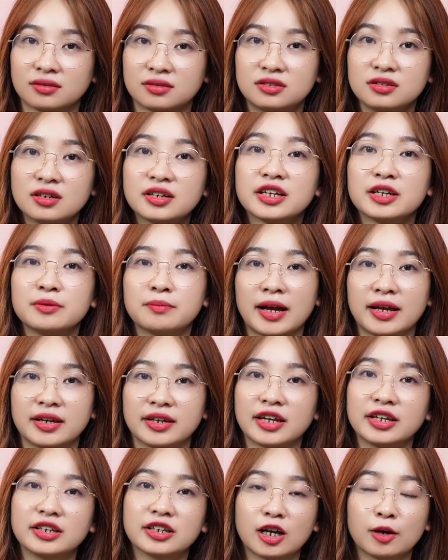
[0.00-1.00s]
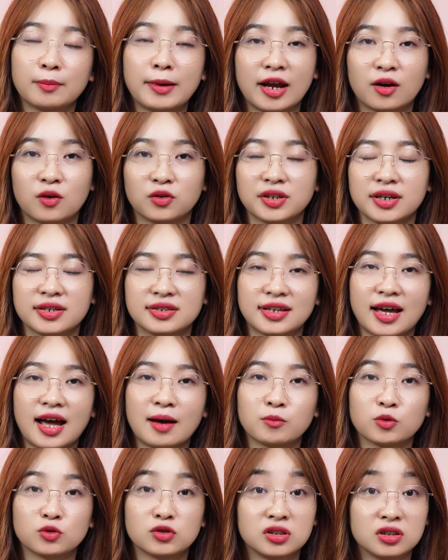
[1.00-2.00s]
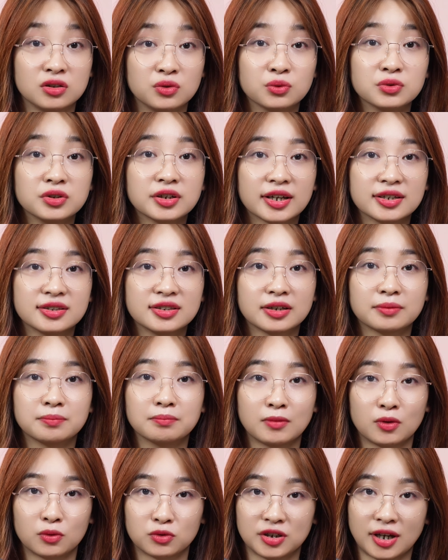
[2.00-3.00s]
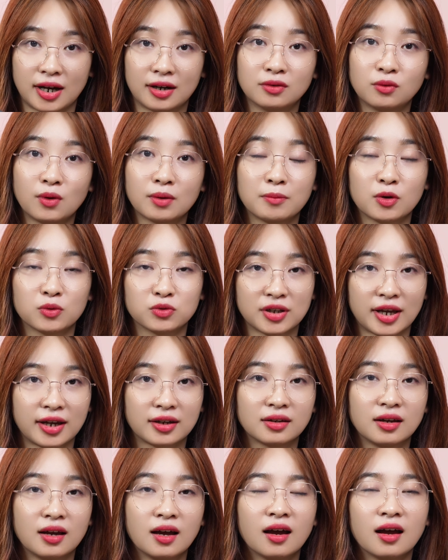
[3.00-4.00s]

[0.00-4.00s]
trước khi mà hành kinh thì các bé có thể ra một xíu những cái dịch màu trắng hoặc màu xanh